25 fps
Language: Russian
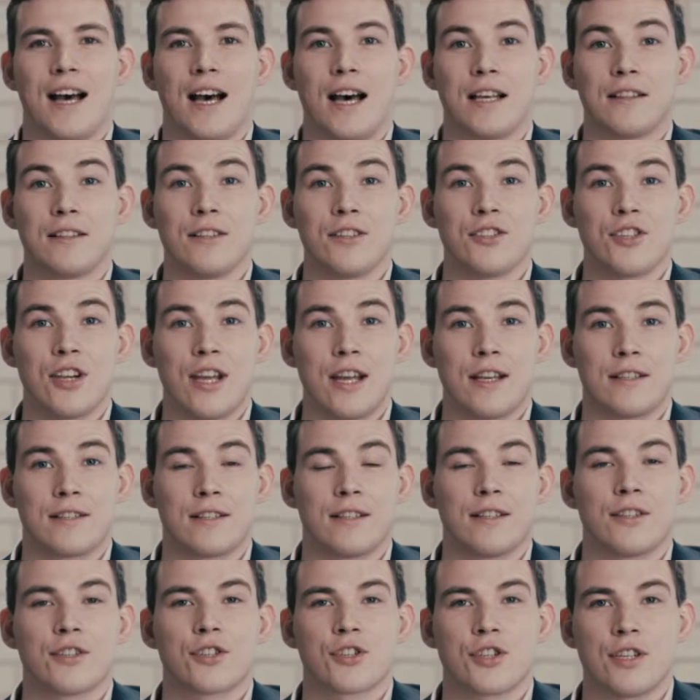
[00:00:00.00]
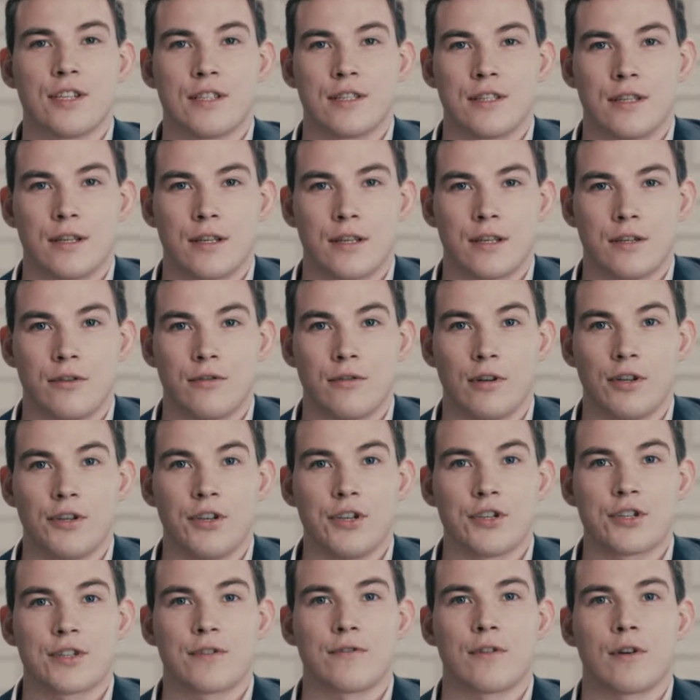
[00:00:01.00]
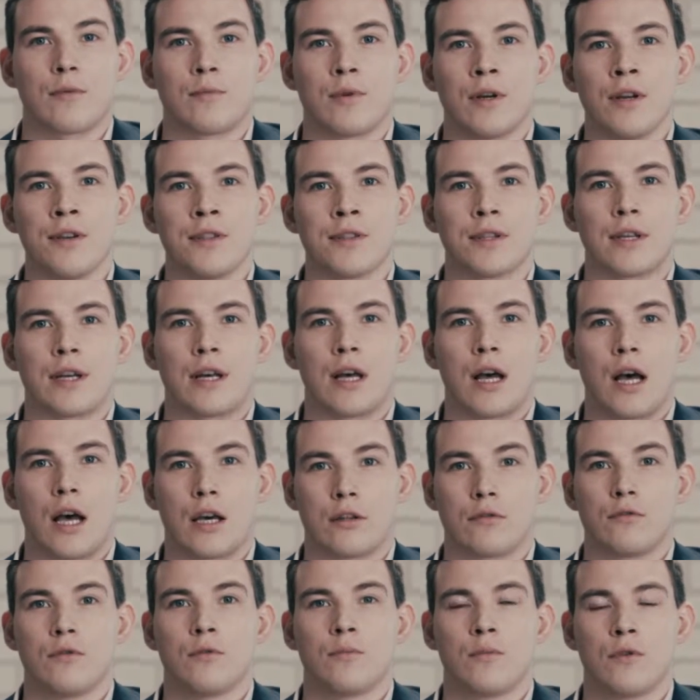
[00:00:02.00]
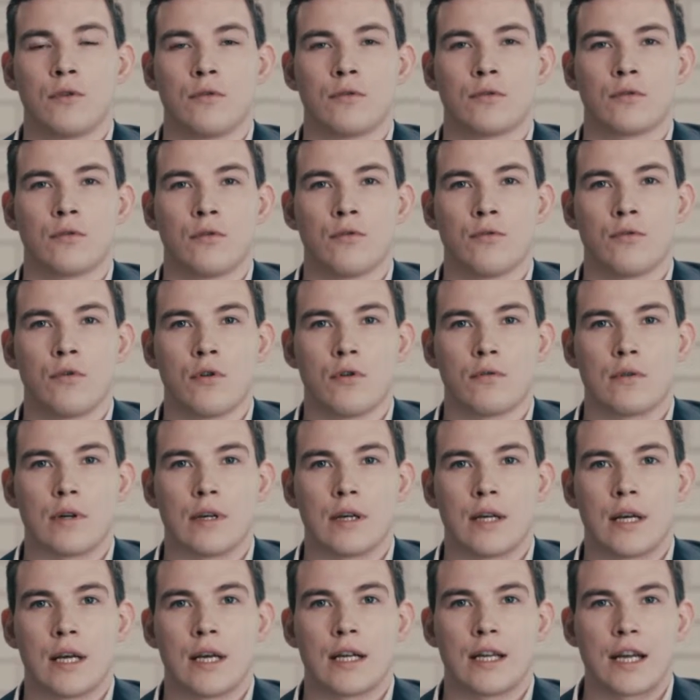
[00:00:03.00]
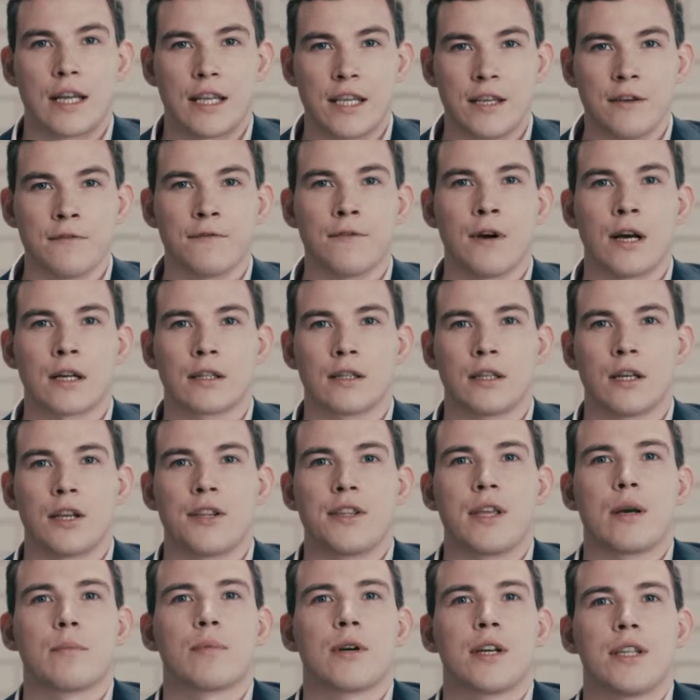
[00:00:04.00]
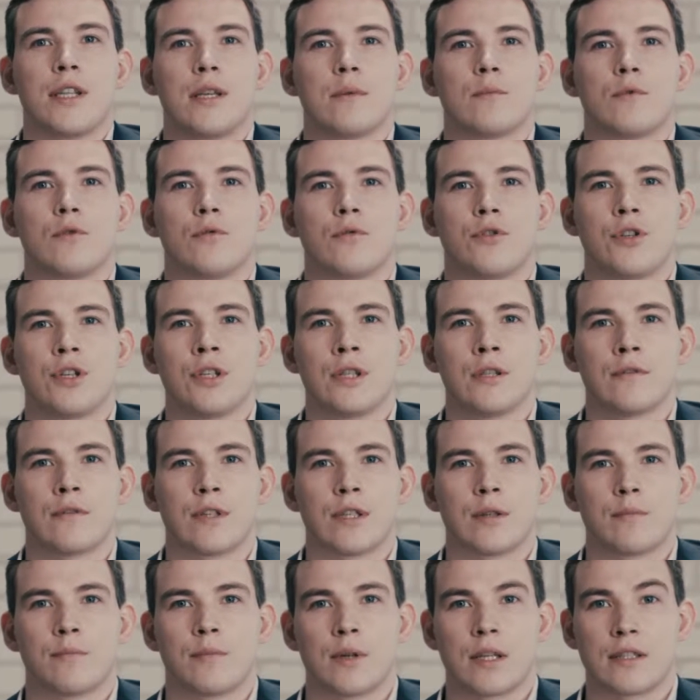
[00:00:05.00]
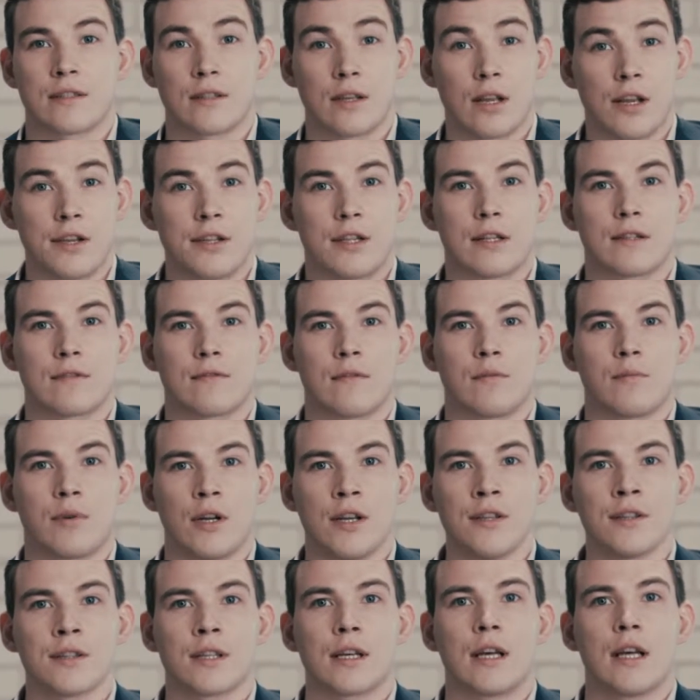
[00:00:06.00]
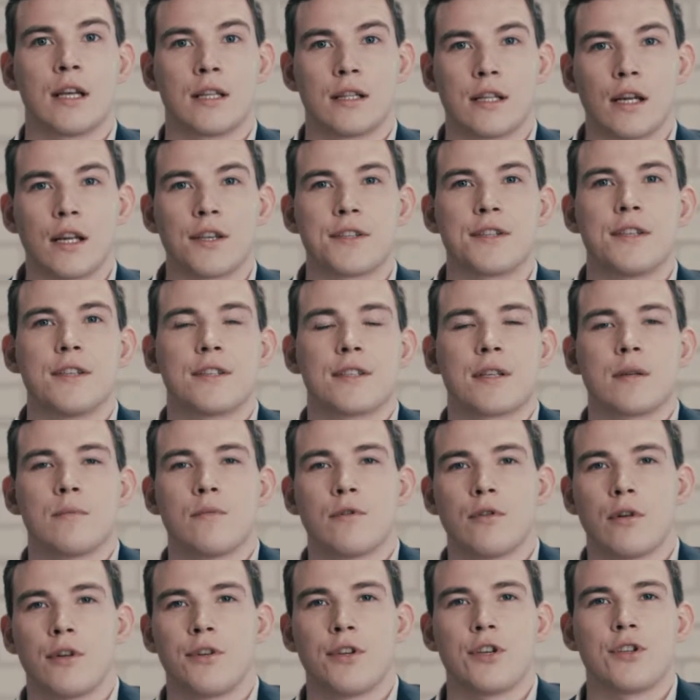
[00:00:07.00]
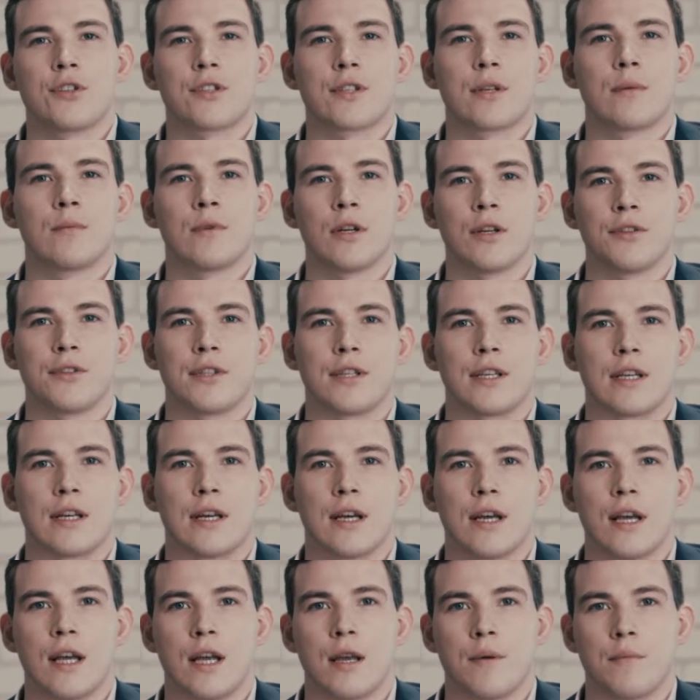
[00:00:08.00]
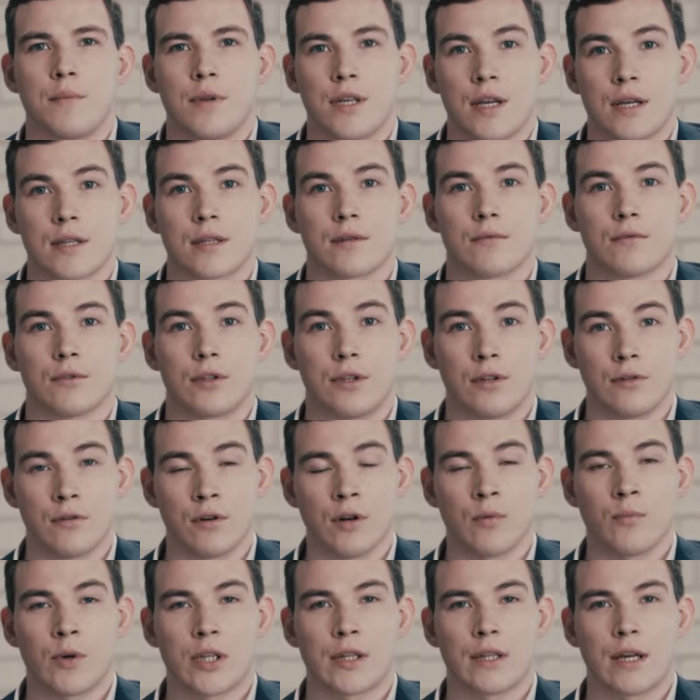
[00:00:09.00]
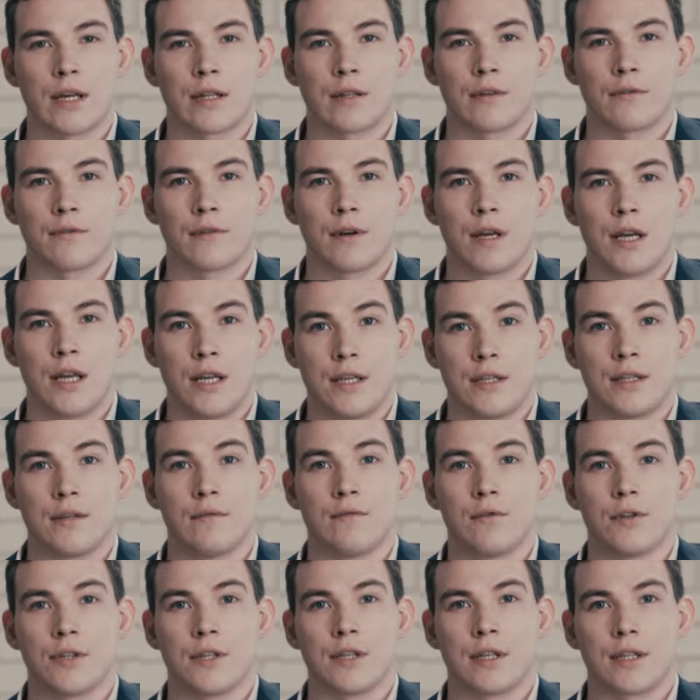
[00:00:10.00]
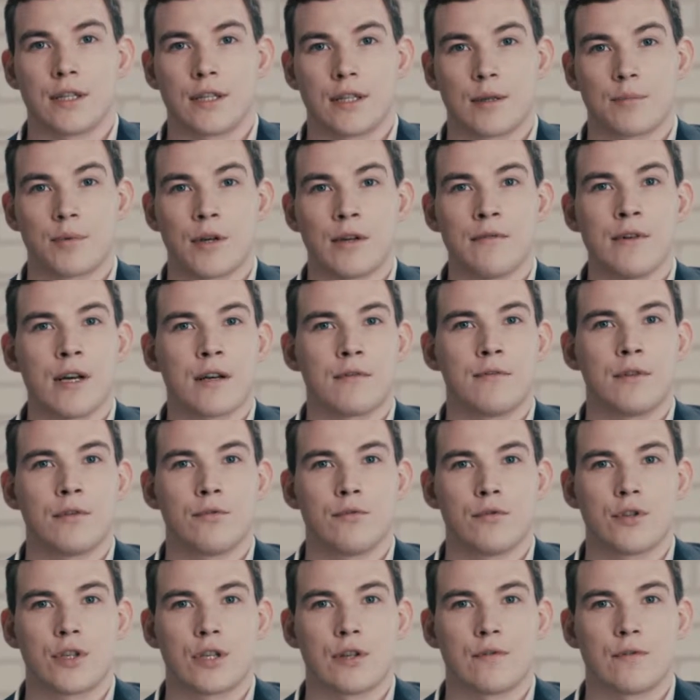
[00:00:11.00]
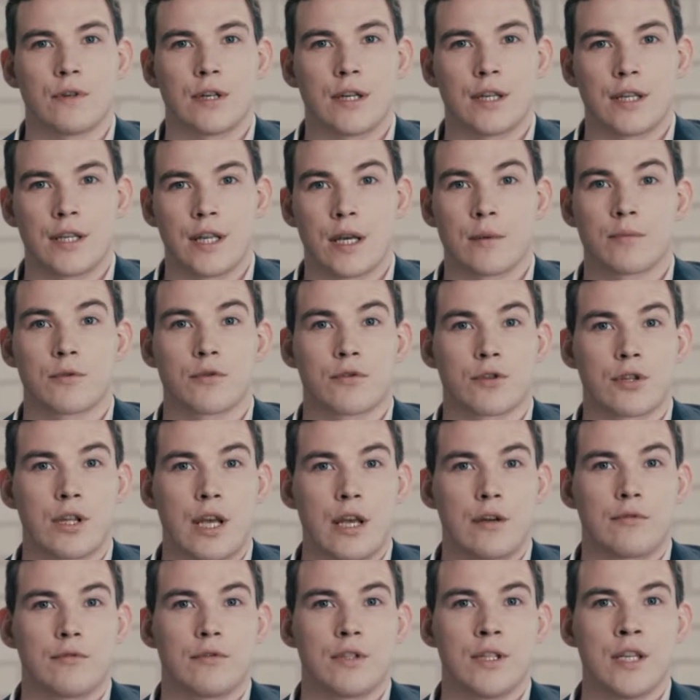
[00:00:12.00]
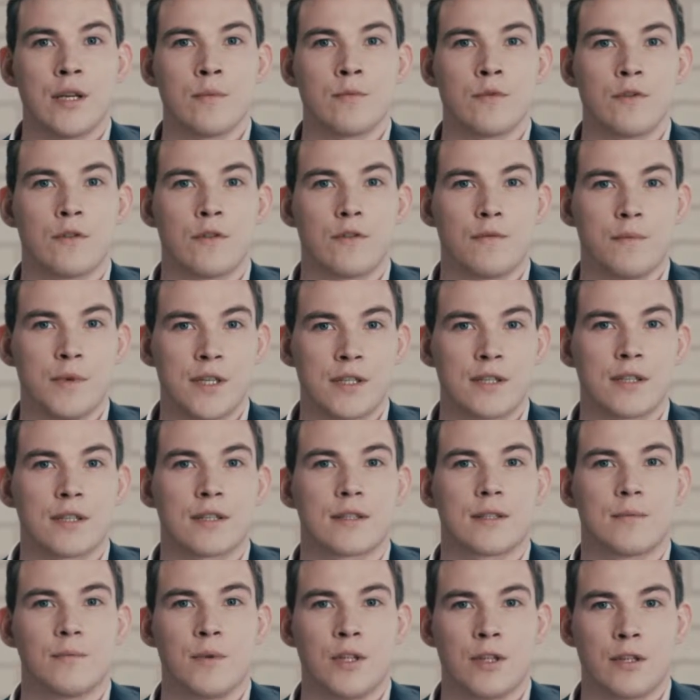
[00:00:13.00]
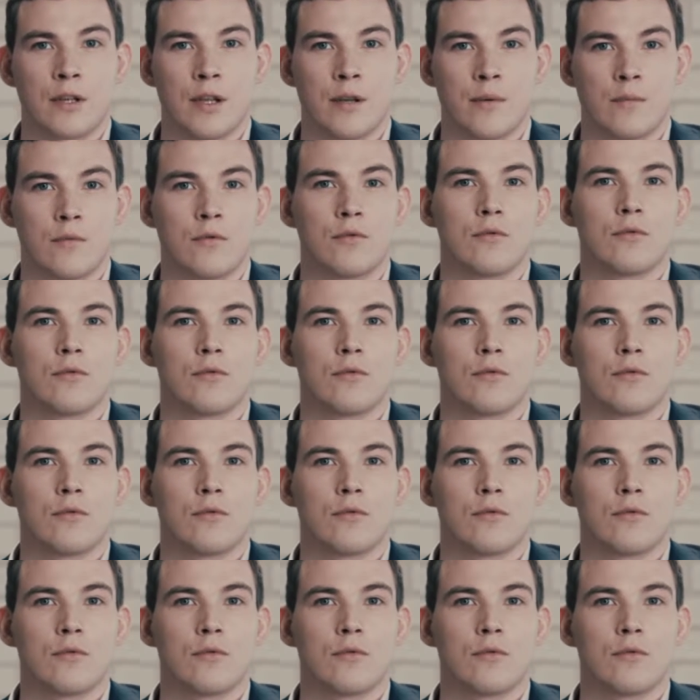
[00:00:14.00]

Отличается ли жизнь юридического бренда от любого другого? Какие факторы необходимо учитывать при строительстве бренда на российском юридическом рынке? Меня зовут Егор Батанов, и сегодня на правах ведущего я обсуждаю эту тему вместе с Дмитрием